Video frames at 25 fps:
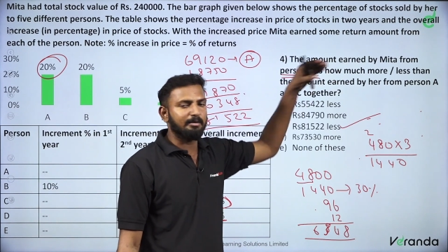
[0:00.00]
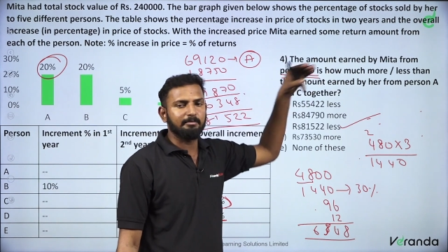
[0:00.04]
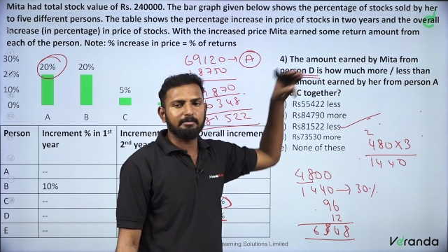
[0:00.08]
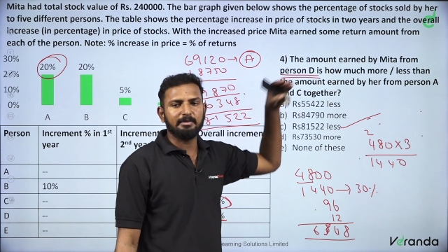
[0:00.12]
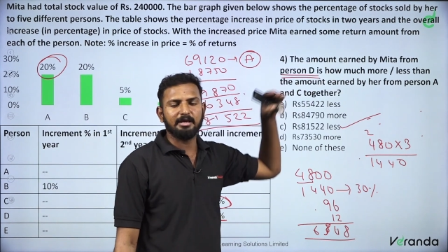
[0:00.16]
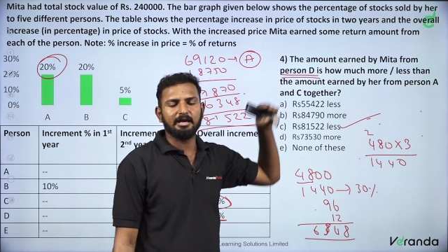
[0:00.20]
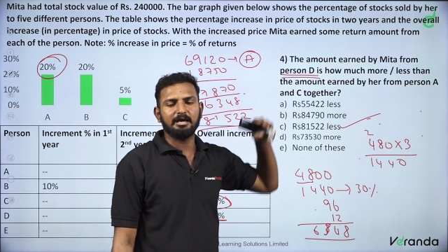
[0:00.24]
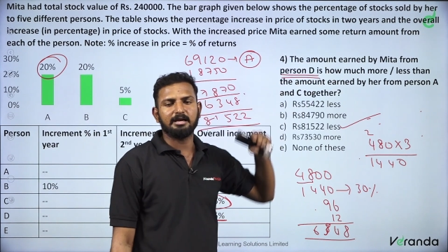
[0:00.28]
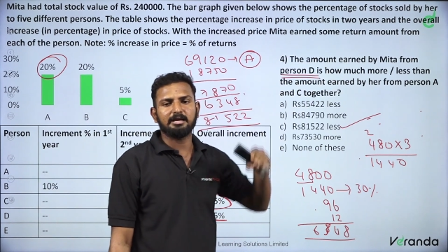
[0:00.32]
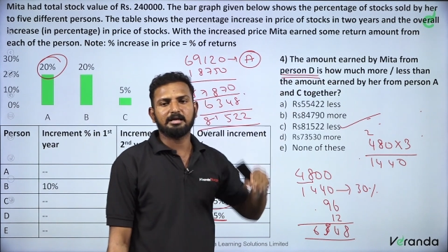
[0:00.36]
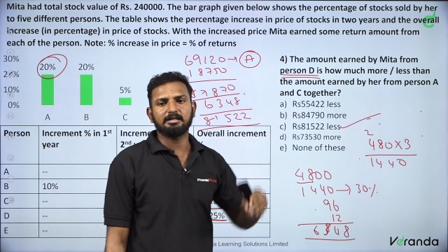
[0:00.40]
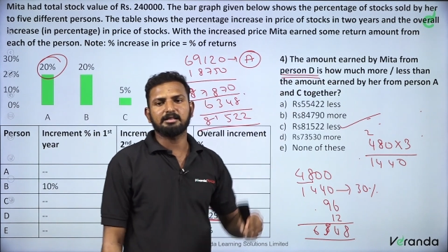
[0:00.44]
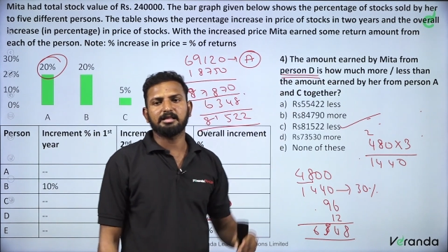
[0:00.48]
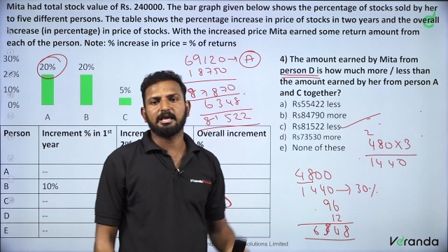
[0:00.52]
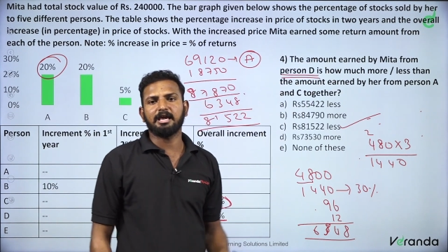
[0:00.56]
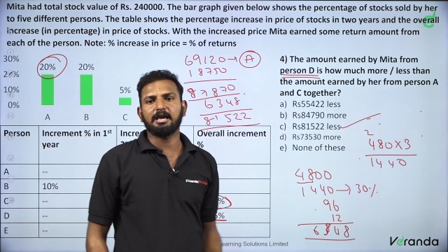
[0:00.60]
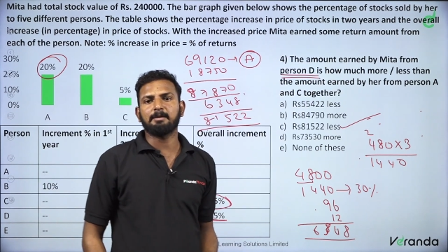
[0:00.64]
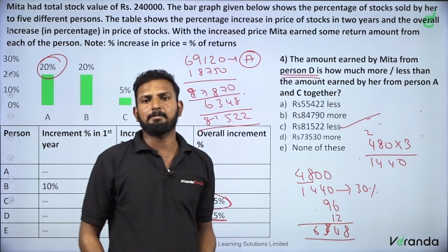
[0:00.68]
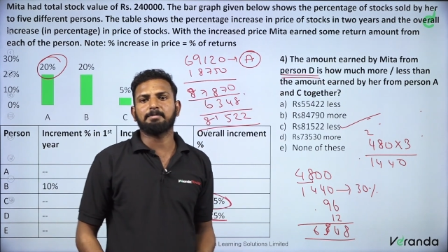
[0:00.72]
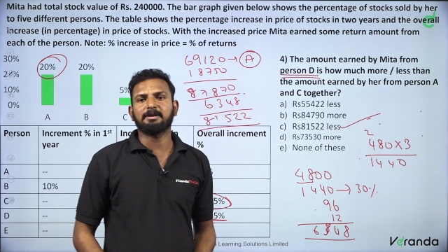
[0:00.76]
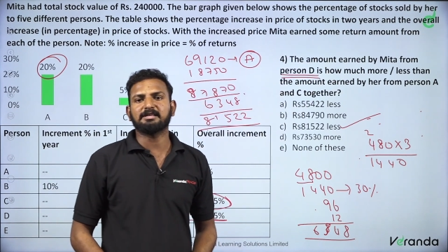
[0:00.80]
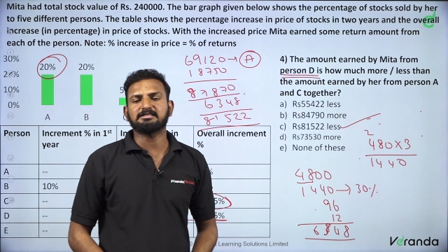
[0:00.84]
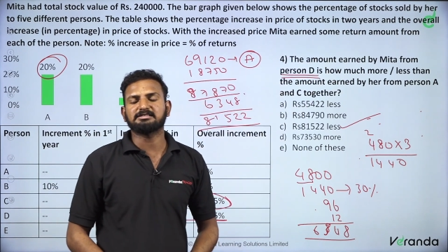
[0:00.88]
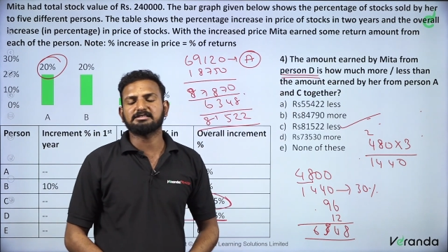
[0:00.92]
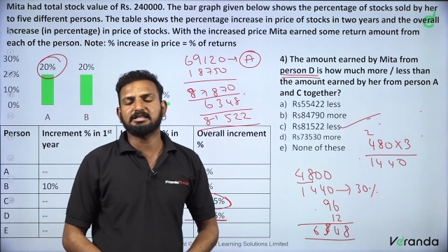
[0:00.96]
கம்மியாக இருக்குது இந்த ஏ
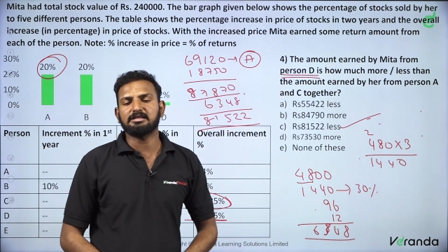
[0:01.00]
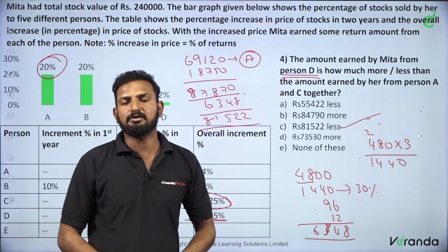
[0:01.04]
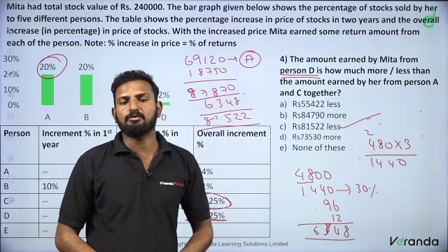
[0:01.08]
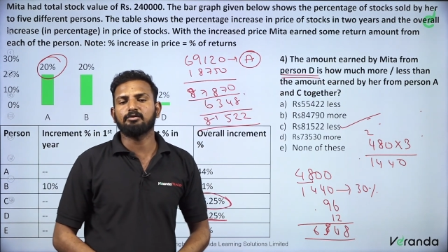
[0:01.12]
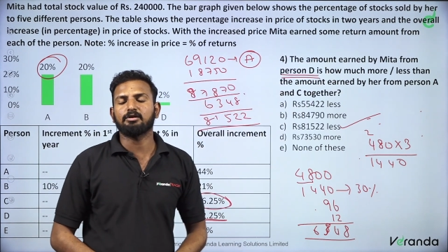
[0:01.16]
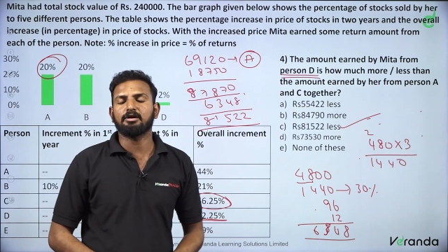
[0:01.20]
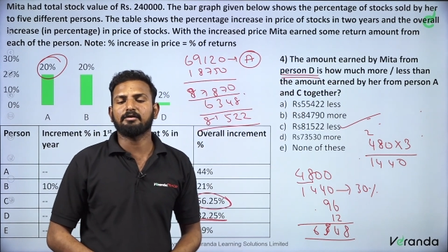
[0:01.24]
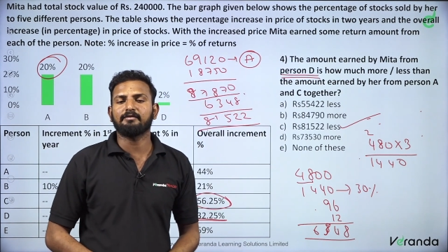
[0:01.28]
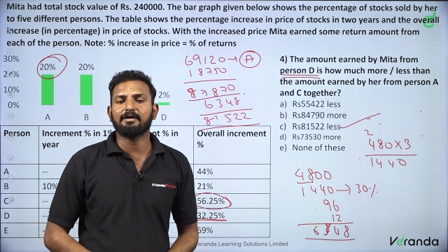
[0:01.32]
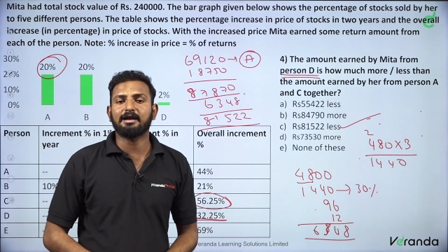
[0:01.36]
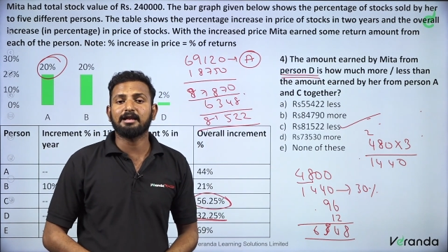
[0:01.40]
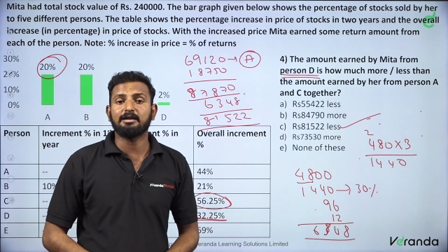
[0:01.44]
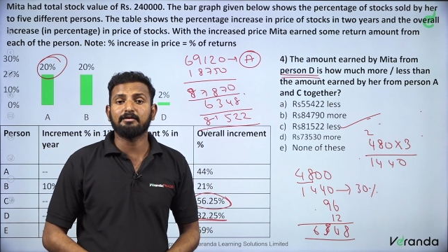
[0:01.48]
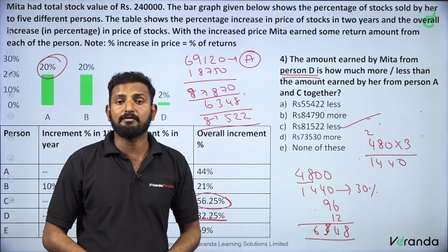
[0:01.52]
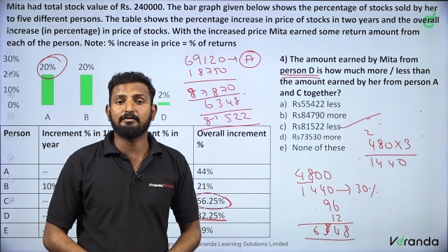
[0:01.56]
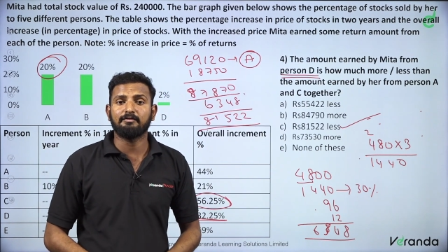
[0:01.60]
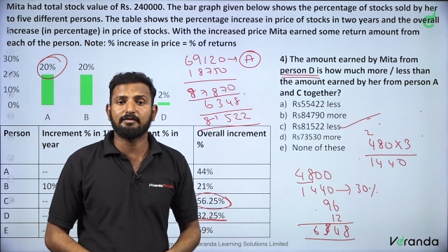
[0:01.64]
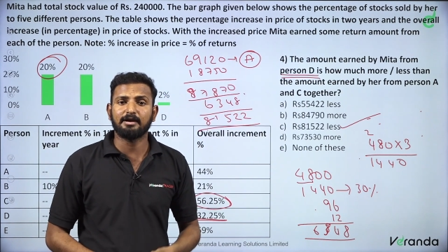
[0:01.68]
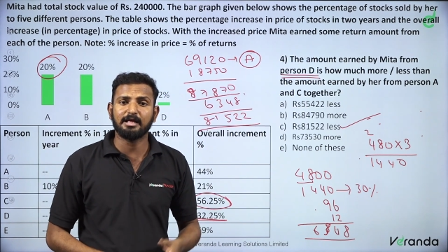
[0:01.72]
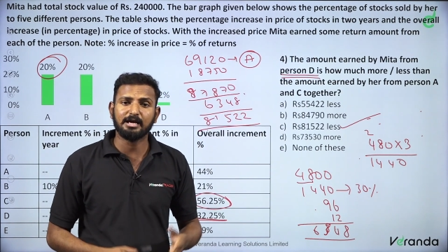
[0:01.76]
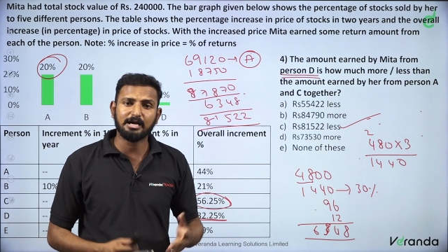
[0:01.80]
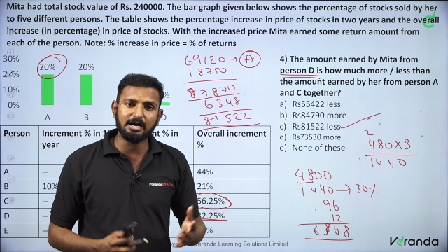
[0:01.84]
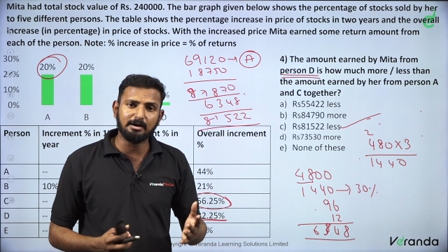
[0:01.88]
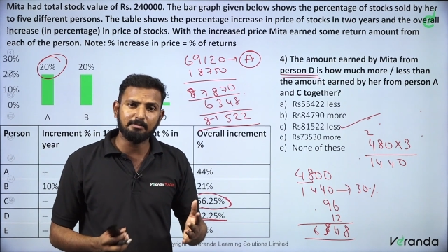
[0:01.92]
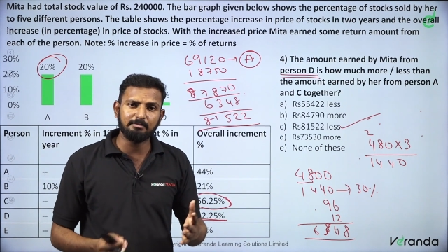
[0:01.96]
ப்ளஸ் சியுடைய வேல்யூவை விட